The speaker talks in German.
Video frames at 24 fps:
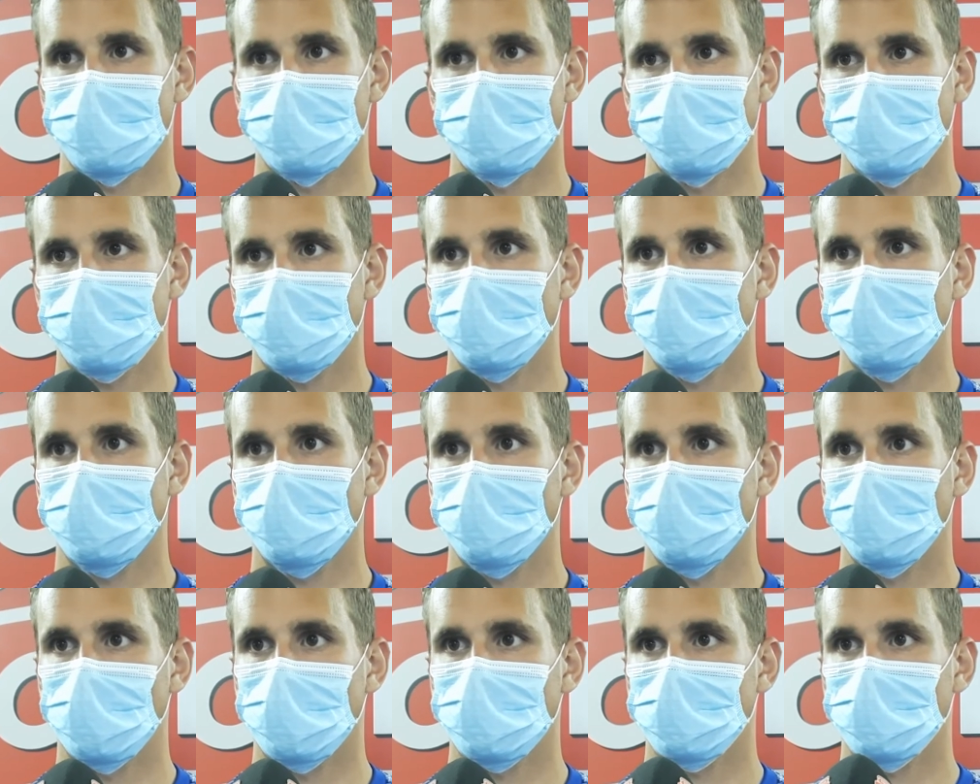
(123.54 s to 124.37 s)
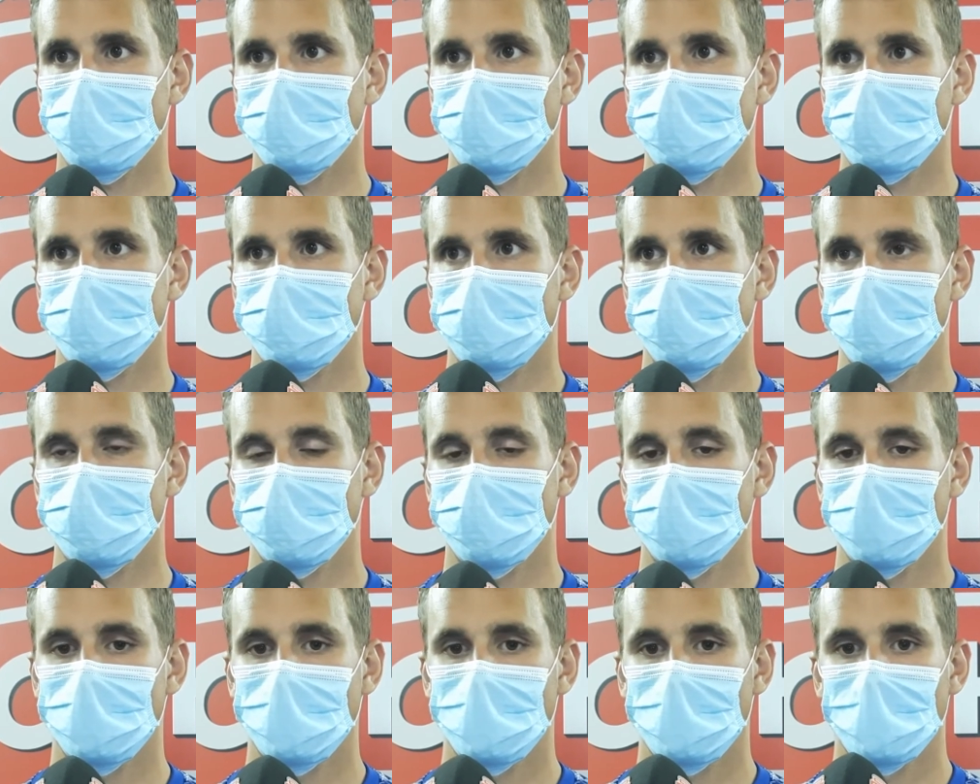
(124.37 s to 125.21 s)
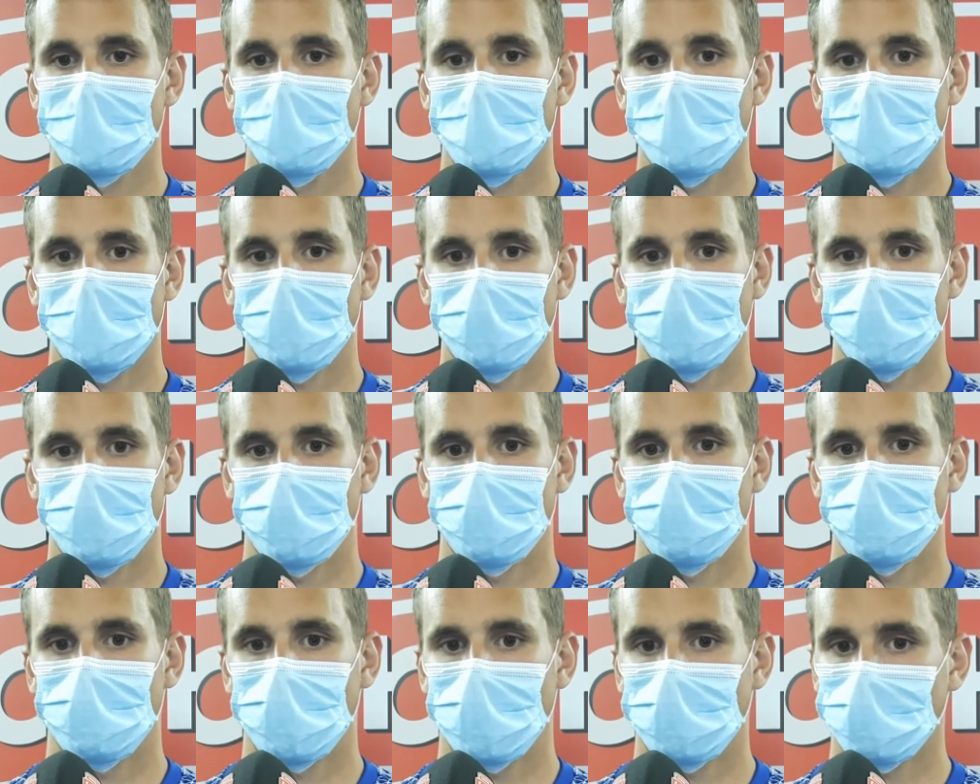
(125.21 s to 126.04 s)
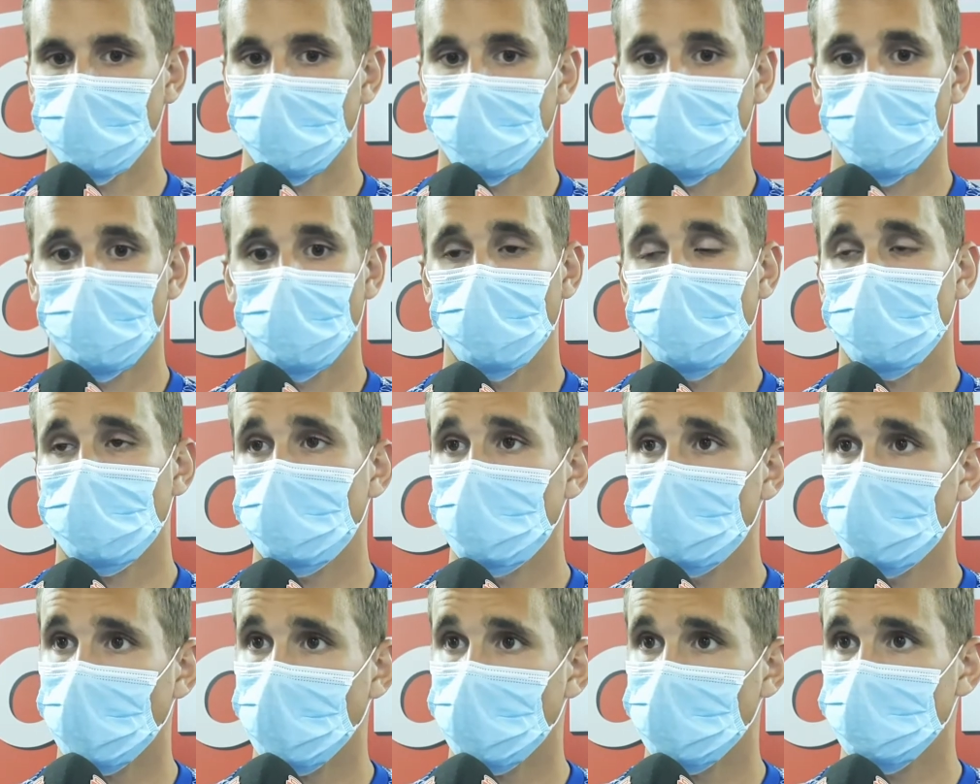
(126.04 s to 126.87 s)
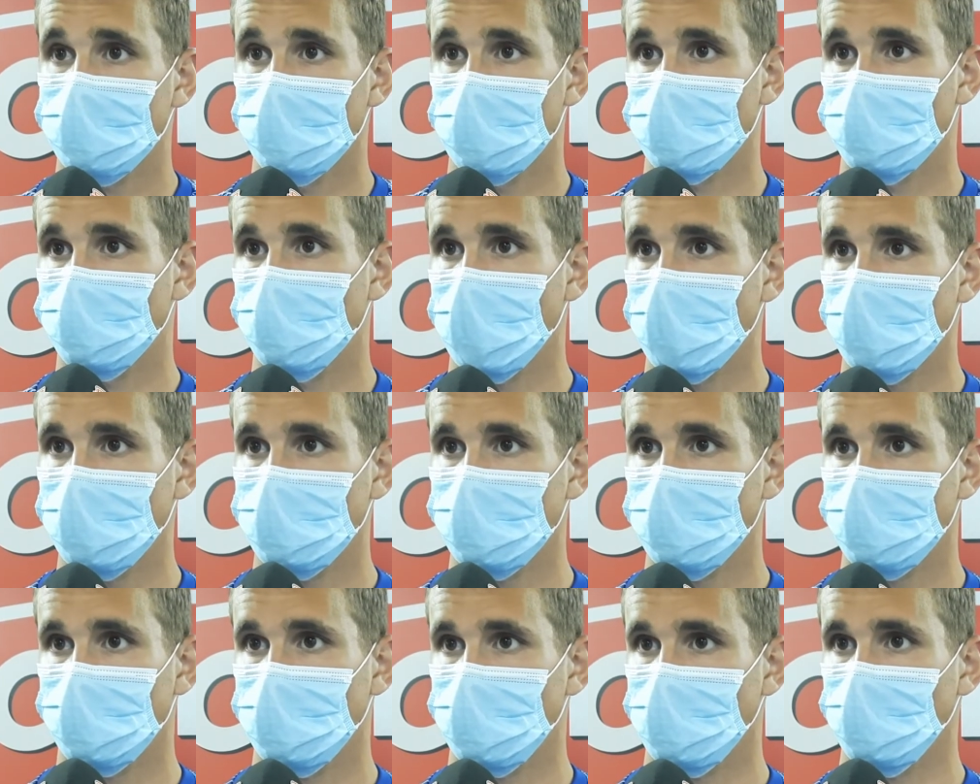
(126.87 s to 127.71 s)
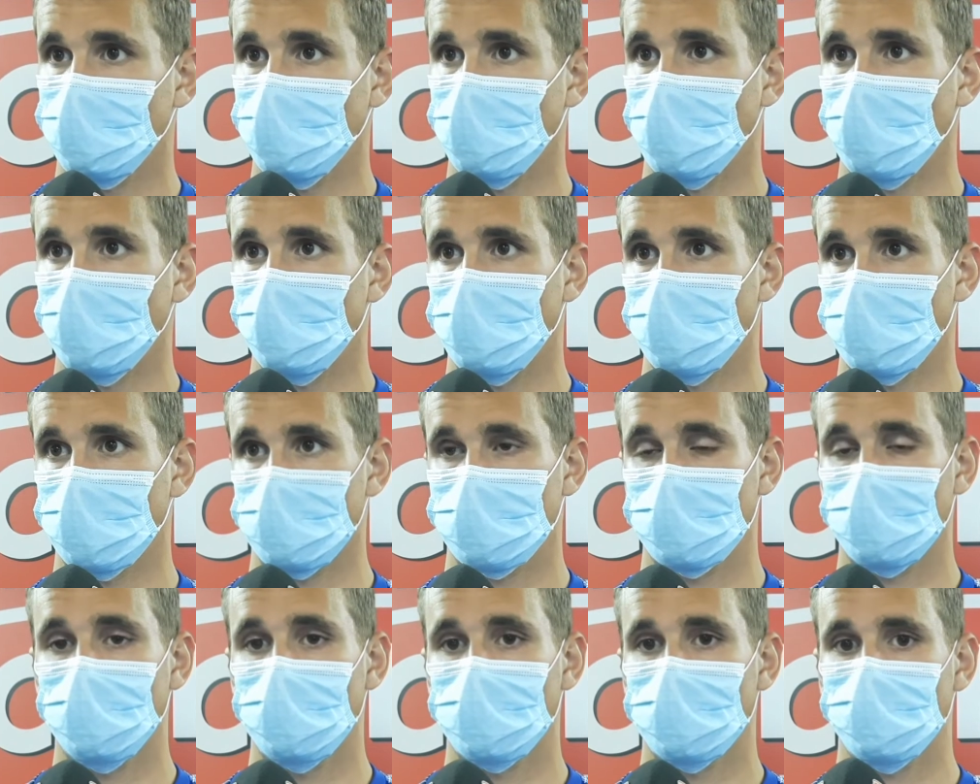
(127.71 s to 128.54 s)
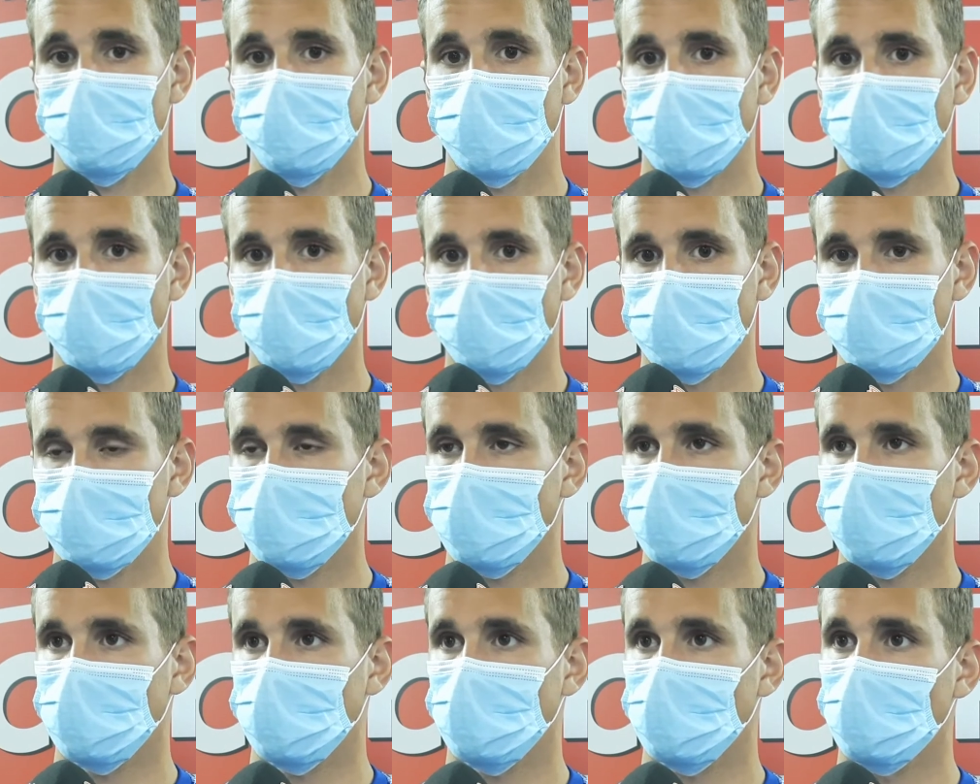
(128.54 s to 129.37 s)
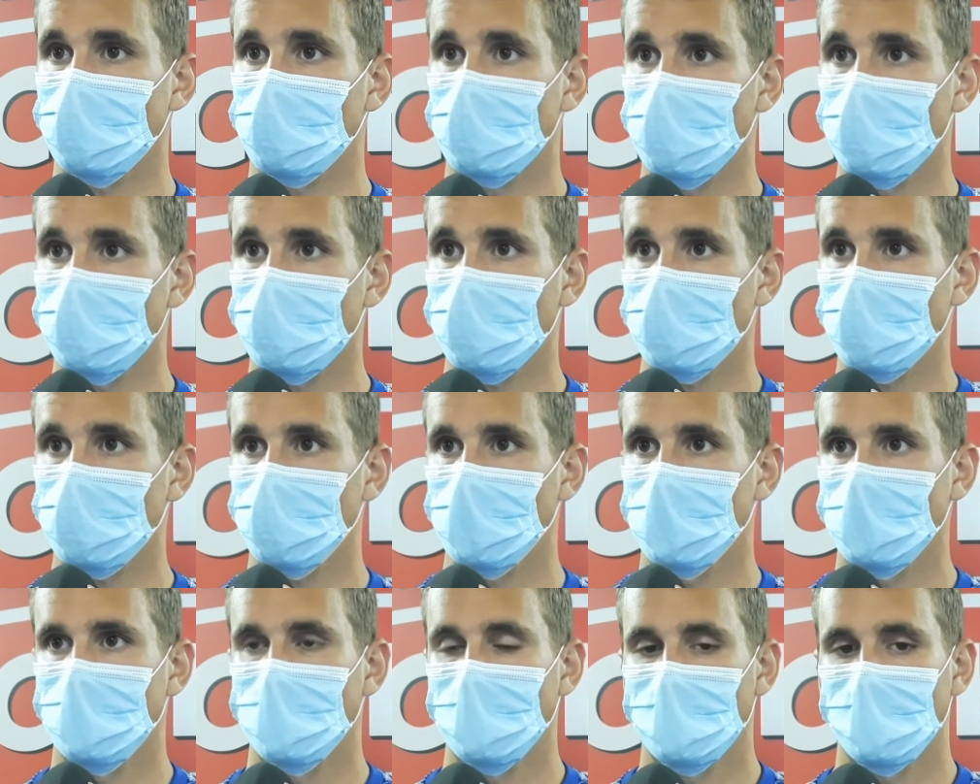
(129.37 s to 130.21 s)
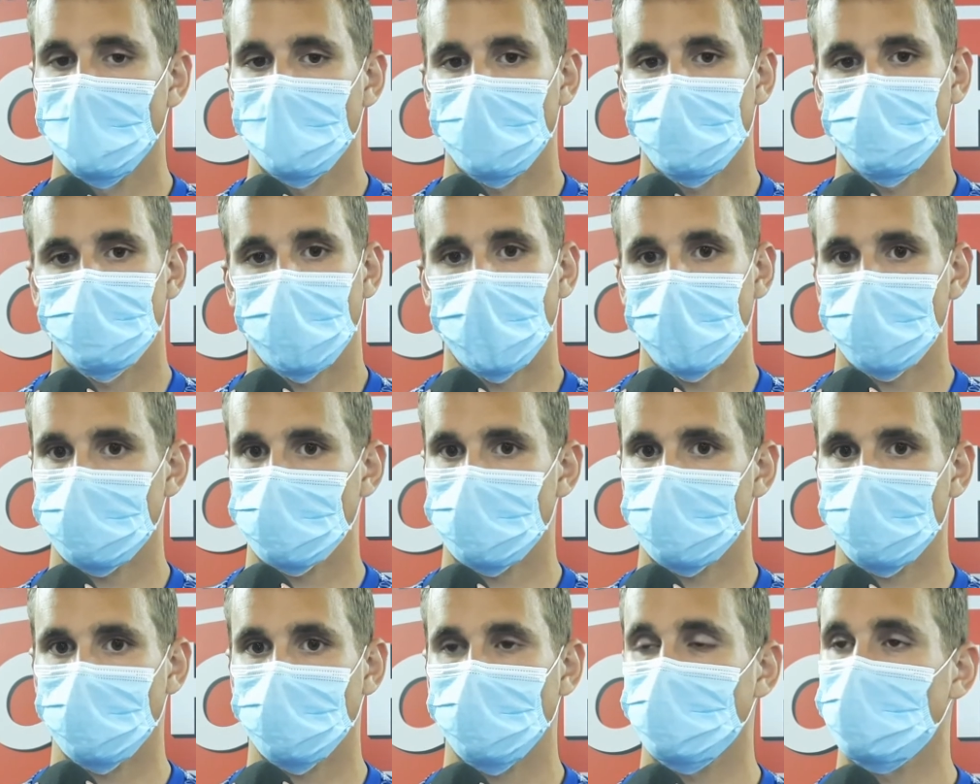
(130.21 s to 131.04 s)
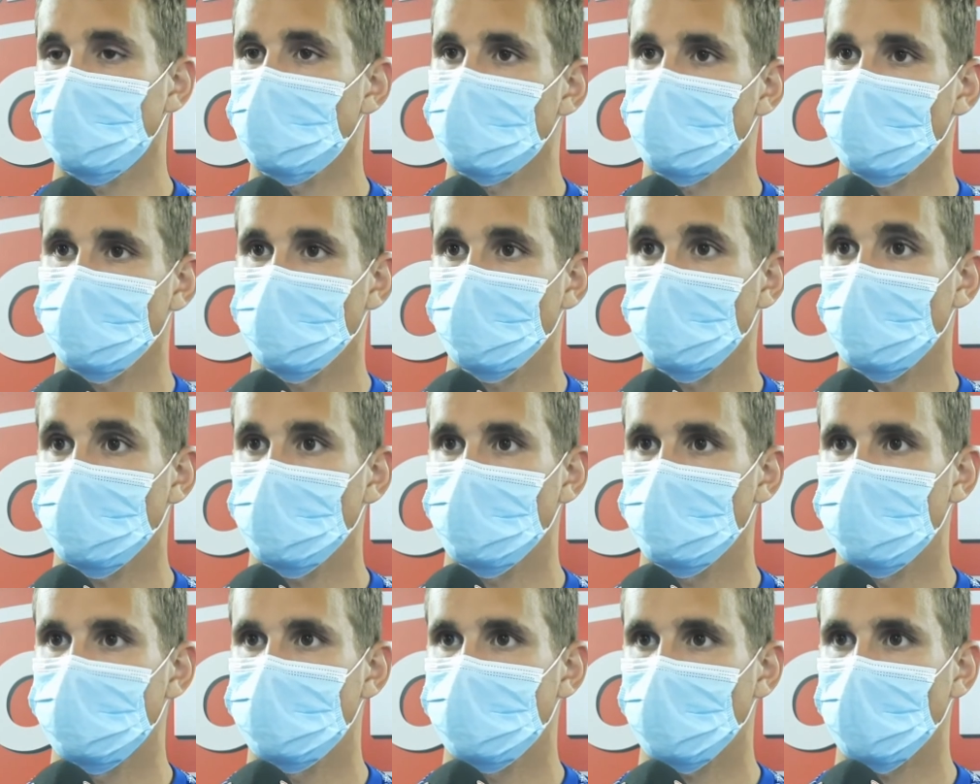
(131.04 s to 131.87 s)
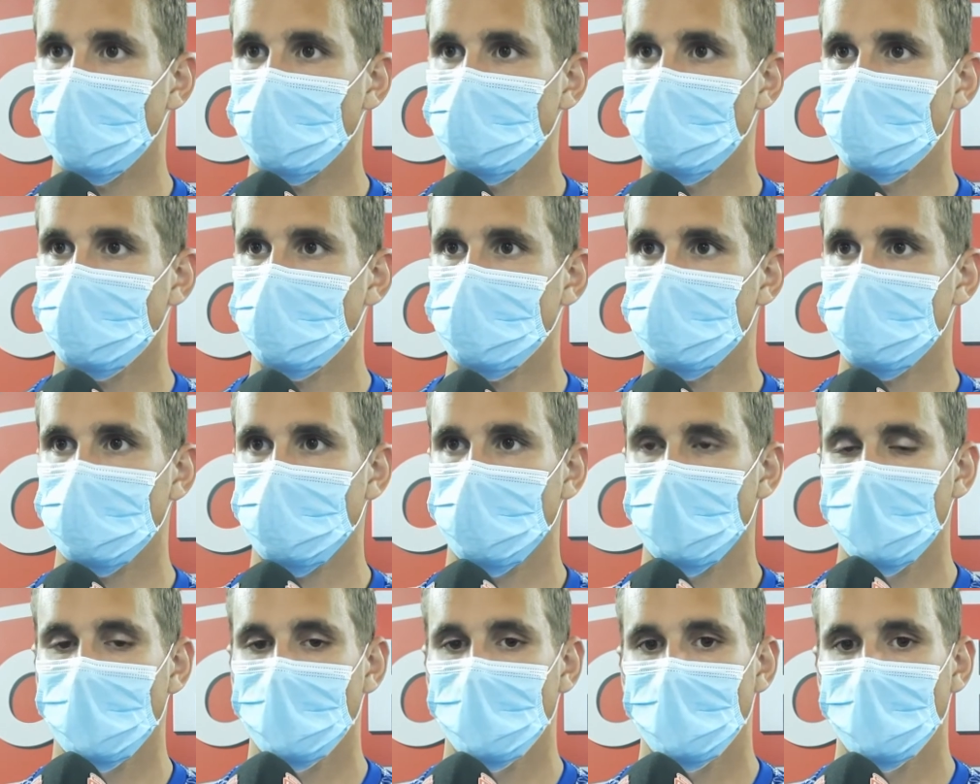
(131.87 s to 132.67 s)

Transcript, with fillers: eine sehr gute Mannschaft gewesen. Ähm, wir haben in der Vorrunde gegen sie gespielt. Da haben wir ein gutes Spiel können zeigen und gewinnen. Die Meisterschaft ist schon nochmal etwas anderes.